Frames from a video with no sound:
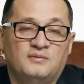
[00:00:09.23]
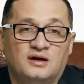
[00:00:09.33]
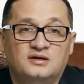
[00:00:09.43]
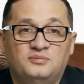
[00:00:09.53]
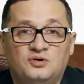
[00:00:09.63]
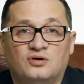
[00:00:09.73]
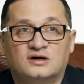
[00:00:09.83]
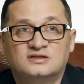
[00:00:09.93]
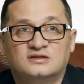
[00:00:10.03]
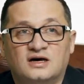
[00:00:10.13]

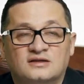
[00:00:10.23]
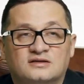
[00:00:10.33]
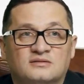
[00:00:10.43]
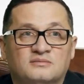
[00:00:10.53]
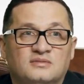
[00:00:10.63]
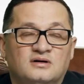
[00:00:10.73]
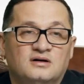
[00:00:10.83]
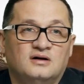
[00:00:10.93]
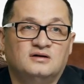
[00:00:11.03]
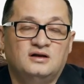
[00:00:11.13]
антибиооксидантом
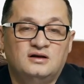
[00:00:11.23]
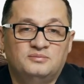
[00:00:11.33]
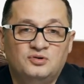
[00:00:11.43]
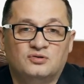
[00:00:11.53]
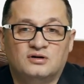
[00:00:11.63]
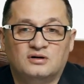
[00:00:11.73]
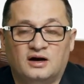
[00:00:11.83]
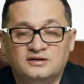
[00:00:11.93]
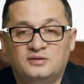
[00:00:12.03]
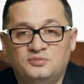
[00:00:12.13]
или био,
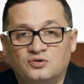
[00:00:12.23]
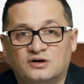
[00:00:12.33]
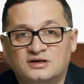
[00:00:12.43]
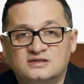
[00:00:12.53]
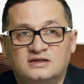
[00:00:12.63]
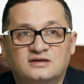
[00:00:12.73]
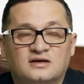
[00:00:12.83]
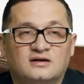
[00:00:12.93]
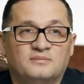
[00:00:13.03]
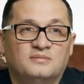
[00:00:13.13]

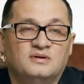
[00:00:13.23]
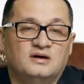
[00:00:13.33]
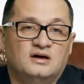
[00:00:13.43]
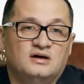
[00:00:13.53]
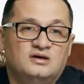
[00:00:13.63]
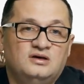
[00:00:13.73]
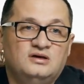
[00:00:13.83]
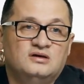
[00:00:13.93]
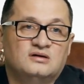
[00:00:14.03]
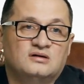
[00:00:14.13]
антибиоокислителем
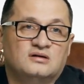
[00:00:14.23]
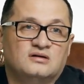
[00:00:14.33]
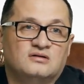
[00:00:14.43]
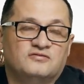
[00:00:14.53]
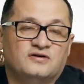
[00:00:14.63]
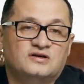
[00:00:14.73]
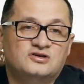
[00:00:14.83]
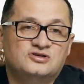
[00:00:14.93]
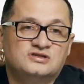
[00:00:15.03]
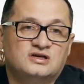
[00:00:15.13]
и э,
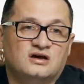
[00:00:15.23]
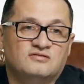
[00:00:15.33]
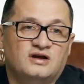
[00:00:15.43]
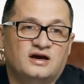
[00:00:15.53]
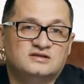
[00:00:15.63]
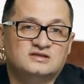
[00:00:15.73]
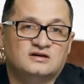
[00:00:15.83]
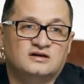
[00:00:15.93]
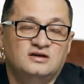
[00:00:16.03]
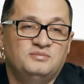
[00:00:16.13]
фактически
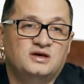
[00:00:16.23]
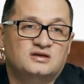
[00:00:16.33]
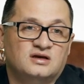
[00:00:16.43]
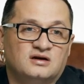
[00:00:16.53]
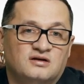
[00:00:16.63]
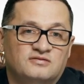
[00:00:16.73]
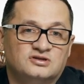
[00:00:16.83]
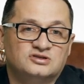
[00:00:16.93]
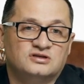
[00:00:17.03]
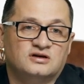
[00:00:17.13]
является, имеет ярко
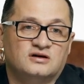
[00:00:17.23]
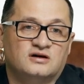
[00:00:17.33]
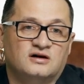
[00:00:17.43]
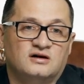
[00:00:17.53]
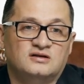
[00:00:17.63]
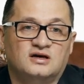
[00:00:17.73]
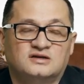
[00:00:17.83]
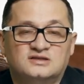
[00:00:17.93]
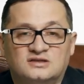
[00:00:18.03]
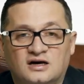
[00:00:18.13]
выраженное
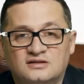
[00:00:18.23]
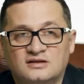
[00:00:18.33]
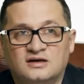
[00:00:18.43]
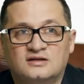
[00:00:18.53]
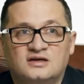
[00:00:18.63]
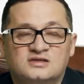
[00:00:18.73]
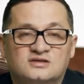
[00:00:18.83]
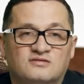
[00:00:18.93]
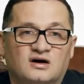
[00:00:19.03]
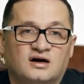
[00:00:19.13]
антиоксидантное
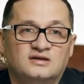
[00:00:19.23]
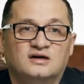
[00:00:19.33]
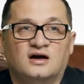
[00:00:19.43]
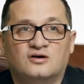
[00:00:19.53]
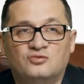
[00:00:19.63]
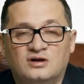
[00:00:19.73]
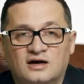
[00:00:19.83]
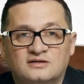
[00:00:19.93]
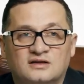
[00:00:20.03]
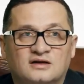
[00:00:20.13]
действие,
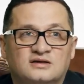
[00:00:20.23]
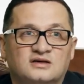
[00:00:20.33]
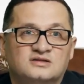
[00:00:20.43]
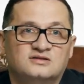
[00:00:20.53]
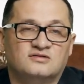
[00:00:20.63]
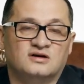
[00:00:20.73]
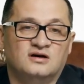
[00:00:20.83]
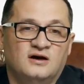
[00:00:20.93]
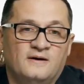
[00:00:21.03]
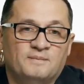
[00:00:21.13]
антикоагулянтное действие.
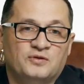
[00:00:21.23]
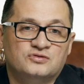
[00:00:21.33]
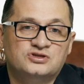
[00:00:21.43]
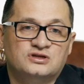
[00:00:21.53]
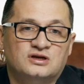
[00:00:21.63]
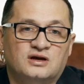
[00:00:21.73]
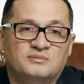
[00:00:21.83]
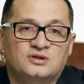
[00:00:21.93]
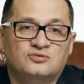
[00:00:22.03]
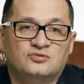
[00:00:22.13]
Очень
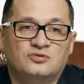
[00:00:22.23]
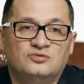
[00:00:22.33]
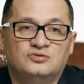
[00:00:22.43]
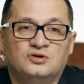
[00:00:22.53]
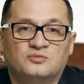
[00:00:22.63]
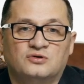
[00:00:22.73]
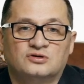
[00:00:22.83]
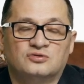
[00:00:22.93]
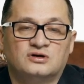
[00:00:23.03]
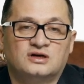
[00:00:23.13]
рекомендую людям, у
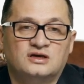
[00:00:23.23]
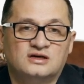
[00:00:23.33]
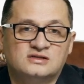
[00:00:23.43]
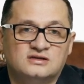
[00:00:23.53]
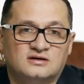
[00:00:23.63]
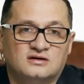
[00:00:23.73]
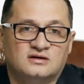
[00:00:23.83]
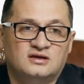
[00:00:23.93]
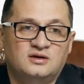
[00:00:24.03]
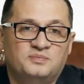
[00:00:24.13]
которых есть
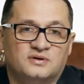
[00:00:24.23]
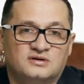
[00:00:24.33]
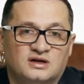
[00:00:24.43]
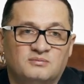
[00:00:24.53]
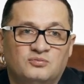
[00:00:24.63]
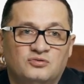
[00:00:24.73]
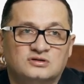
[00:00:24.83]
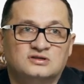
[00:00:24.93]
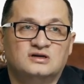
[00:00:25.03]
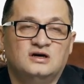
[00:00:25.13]
э,
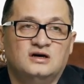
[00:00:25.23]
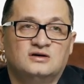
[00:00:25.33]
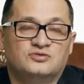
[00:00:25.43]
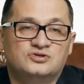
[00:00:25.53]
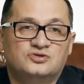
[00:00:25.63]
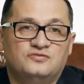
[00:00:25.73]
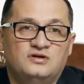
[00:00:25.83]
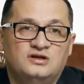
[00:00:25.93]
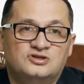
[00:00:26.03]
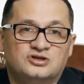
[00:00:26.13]
гипертромбоз, то есть
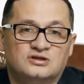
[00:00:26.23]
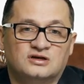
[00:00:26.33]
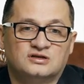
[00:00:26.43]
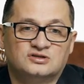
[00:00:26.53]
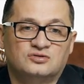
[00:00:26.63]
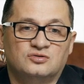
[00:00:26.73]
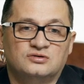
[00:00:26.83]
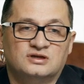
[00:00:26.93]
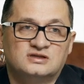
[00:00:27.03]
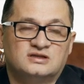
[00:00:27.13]
увеличенная
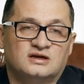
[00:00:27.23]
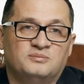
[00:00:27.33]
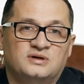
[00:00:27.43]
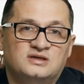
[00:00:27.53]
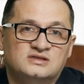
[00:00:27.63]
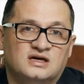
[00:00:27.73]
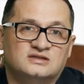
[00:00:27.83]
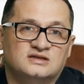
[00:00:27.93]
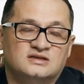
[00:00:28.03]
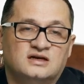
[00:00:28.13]
склонность к
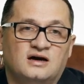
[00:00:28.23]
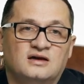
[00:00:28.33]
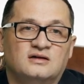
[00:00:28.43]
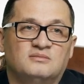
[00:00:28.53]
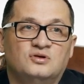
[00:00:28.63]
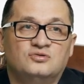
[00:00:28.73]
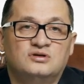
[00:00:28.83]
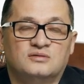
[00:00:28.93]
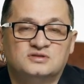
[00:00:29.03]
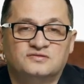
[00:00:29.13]
тромботизации тканям,
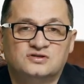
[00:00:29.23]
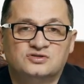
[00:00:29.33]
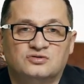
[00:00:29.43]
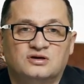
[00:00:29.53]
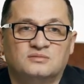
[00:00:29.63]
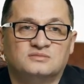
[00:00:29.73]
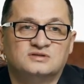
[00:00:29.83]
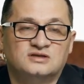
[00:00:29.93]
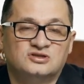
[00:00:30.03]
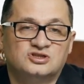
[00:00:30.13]
людям с высоким
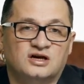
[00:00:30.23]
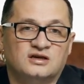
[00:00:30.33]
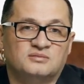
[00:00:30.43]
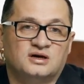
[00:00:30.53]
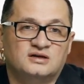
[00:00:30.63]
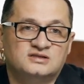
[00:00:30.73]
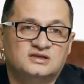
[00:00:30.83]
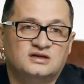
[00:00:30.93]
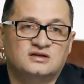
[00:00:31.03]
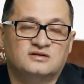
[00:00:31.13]
содержанием
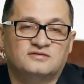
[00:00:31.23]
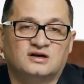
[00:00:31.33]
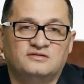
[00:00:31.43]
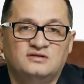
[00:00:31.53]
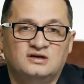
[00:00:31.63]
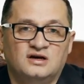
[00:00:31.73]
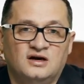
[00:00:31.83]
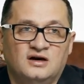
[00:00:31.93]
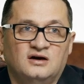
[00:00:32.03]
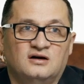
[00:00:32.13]
холестерина в крови,
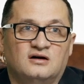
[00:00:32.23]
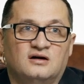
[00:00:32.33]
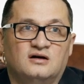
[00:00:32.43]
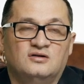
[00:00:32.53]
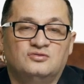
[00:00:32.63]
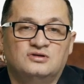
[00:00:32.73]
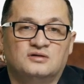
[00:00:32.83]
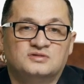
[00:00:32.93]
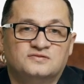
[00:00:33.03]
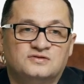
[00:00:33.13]
э,
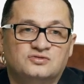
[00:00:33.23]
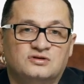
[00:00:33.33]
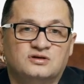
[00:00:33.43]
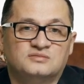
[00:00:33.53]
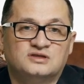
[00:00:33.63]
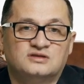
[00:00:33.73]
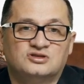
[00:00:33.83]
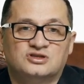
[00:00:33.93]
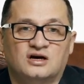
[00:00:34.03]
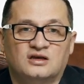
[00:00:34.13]
людям с высоким
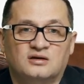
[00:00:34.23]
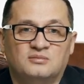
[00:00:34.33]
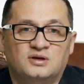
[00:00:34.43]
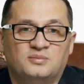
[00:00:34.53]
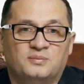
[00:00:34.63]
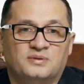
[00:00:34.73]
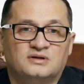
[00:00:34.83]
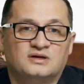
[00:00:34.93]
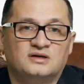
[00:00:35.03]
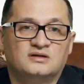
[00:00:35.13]
содержанием
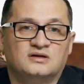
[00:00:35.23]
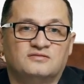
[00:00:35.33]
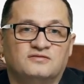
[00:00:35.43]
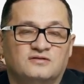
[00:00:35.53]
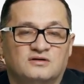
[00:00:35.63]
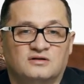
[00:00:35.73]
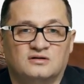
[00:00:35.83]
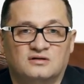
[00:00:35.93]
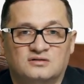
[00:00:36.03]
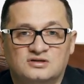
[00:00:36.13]
липопротеинов
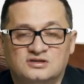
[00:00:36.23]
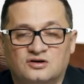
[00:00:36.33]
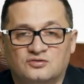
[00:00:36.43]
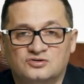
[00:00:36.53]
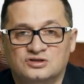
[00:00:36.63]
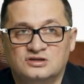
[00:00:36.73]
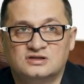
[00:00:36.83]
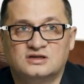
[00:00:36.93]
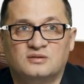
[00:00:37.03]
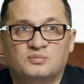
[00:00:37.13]
э, низкой, очень
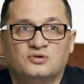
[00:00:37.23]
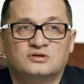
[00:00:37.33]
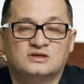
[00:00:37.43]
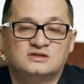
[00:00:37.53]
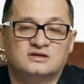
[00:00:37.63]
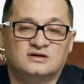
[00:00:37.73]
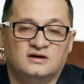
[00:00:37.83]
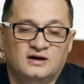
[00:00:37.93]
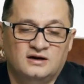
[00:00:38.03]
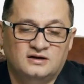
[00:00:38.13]
низкой плотности.
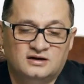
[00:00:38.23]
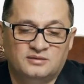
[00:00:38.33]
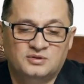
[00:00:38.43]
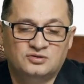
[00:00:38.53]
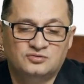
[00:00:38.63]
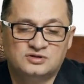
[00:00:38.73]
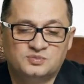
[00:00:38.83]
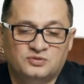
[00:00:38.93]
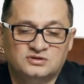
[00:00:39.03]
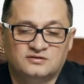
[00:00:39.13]
Рекомендую
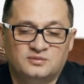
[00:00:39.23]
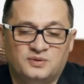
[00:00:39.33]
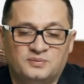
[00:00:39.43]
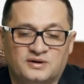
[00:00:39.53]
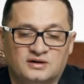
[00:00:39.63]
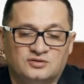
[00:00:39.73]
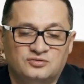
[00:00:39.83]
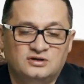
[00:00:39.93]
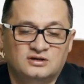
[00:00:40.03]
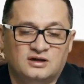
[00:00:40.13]
использовать препарат
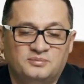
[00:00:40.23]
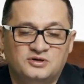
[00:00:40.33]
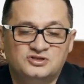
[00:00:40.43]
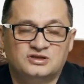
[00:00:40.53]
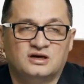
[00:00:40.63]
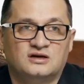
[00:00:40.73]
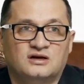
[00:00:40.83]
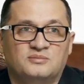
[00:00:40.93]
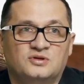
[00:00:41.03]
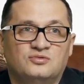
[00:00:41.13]
рутин. Обычно я
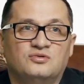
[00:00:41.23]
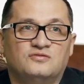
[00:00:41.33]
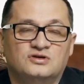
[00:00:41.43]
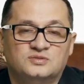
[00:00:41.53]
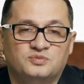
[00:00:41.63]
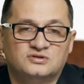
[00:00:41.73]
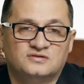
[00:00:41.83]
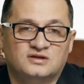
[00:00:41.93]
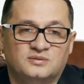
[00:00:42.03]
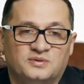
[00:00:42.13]
рекомендую его
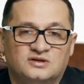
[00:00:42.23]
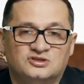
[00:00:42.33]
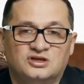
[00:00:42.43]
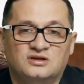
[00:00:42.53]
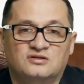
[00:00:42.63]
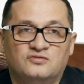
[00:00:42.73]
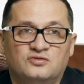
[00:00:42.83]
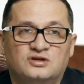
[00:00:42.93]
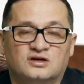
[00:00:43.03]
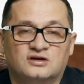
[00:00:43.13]
использовать на протяжении
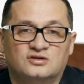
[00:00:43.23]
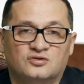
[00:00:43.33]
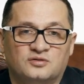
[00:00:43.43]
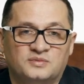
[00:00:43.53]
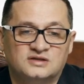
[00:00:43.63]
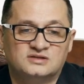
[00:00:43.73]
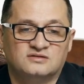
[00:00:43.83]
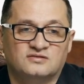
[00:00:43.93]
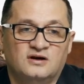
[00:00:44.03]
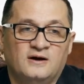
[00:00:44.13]
2-3
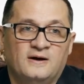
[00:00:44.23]
месяцев.